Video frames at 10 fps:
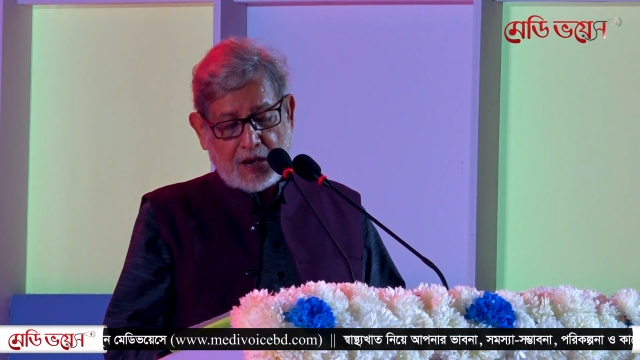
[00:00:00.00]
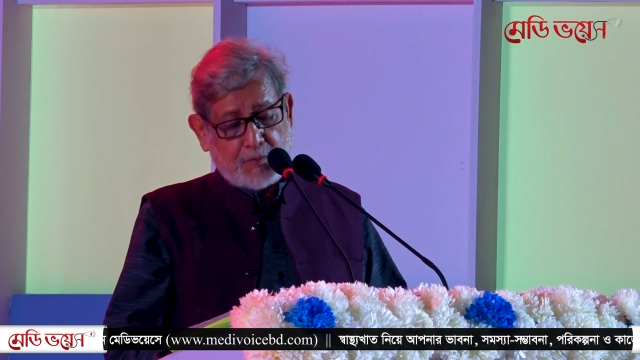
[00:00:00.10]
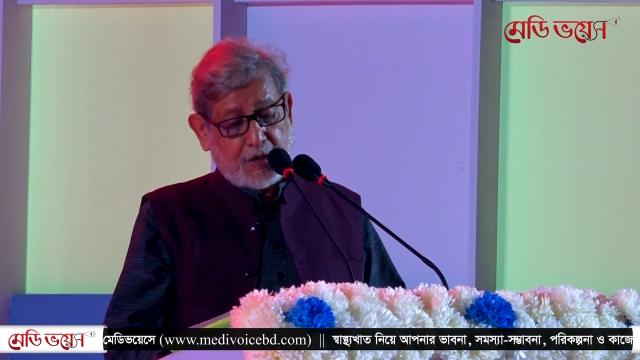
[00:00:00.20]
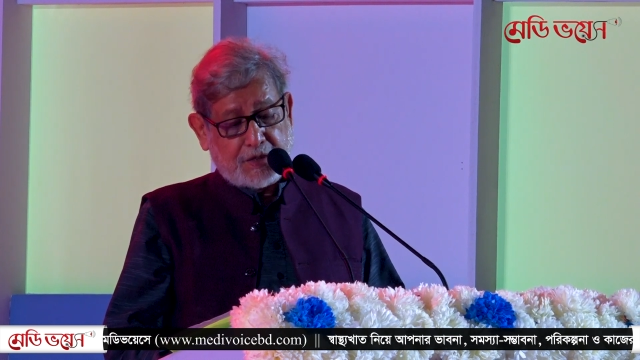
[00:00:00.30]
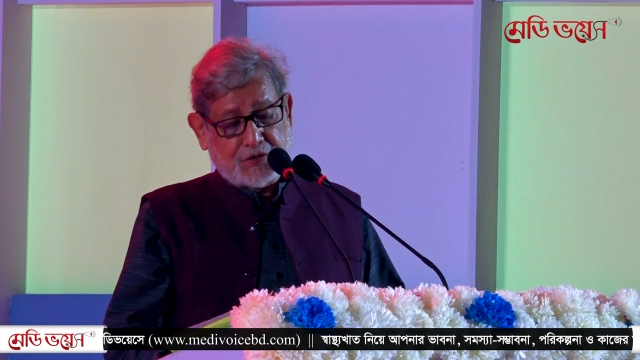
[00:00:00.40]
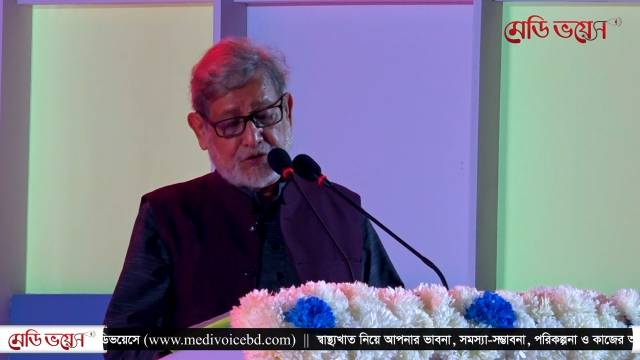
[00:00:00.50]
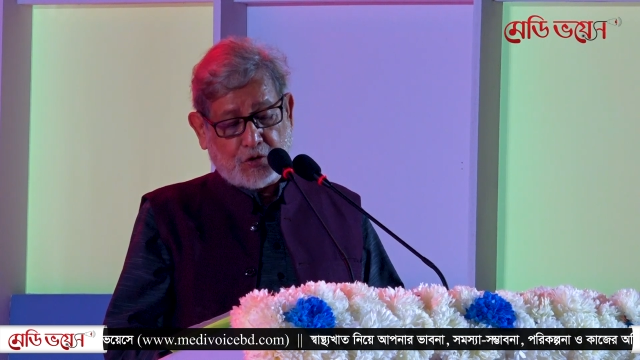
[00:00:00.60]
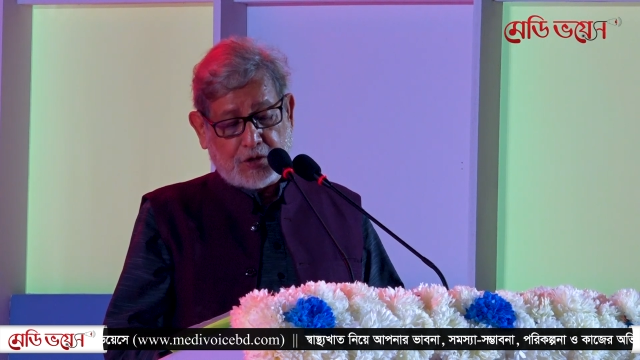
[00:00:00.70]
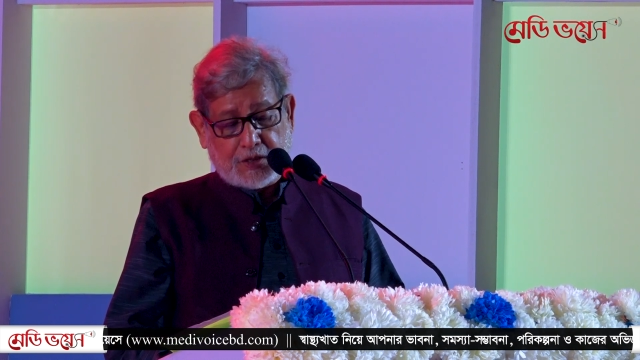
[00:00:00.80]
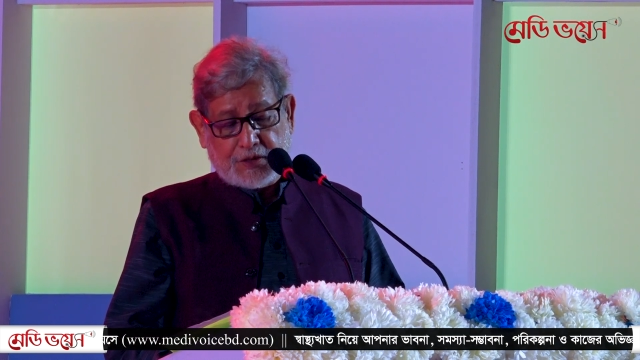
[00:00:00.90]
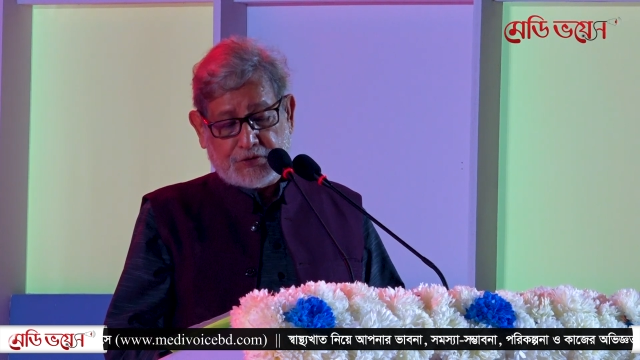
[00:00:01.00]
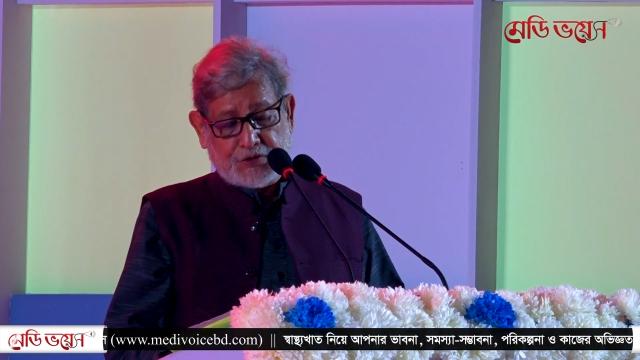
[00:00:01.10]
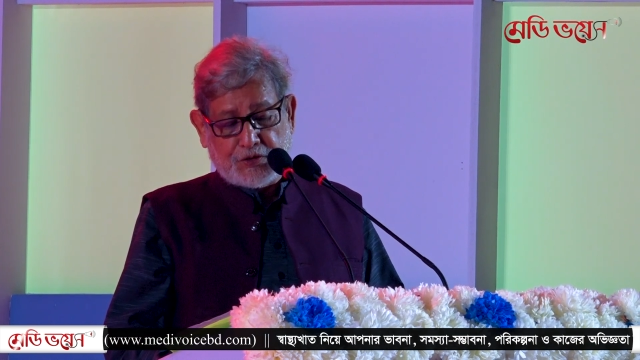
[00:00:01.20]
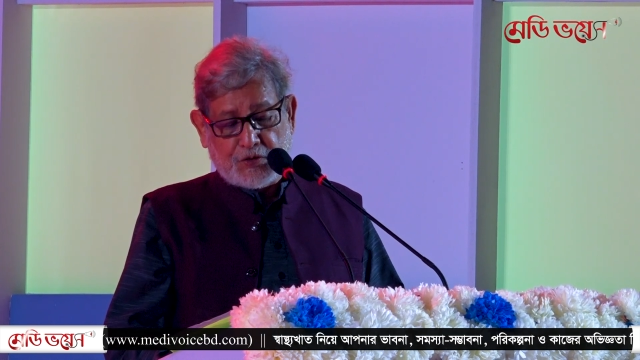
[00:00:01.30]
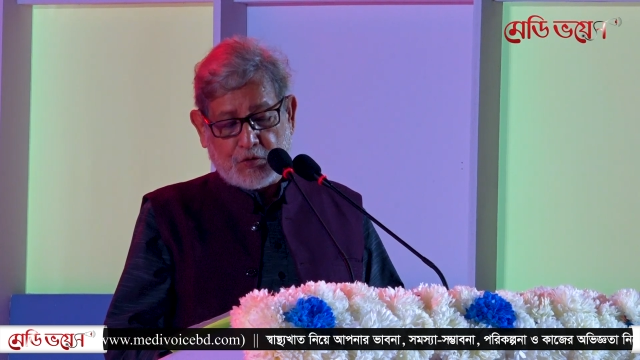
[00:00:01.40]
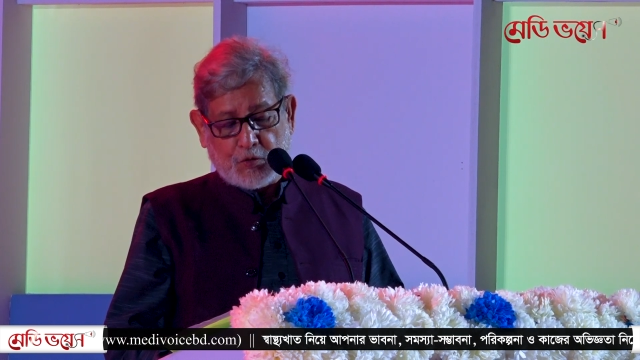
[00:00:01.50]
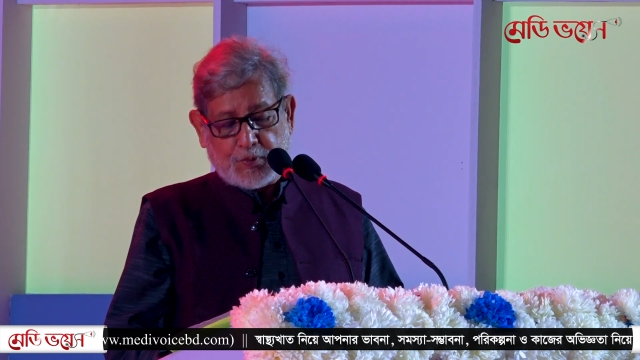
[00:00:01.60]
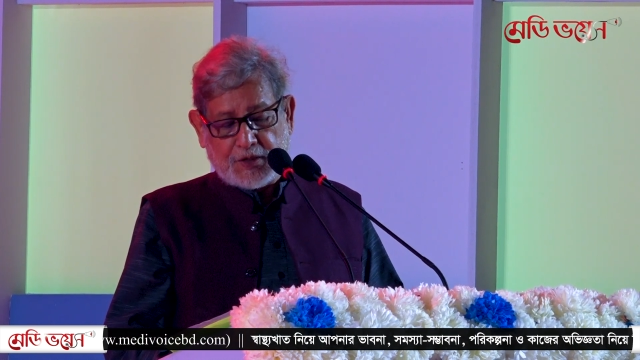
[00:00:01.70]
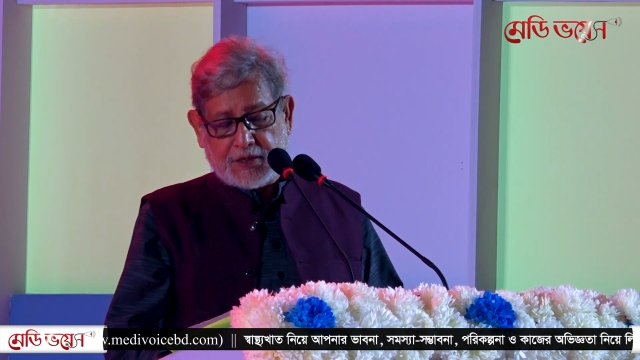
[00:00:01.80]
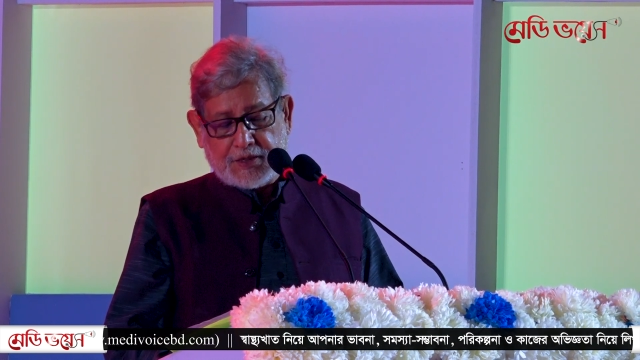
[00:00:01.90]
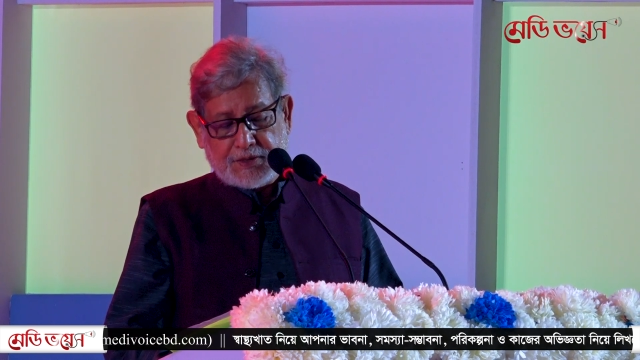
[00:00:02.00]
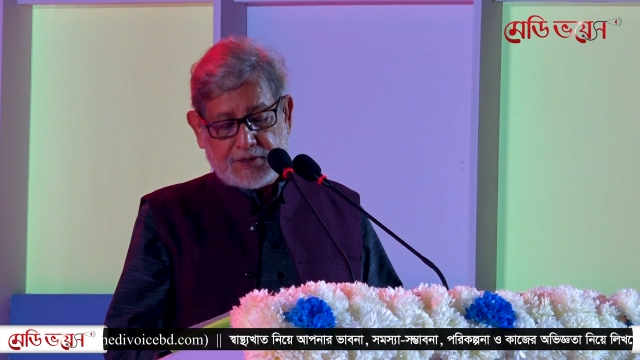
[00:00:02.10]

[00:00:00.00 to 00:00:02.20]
আমার চলার চিহ্ন ফেলে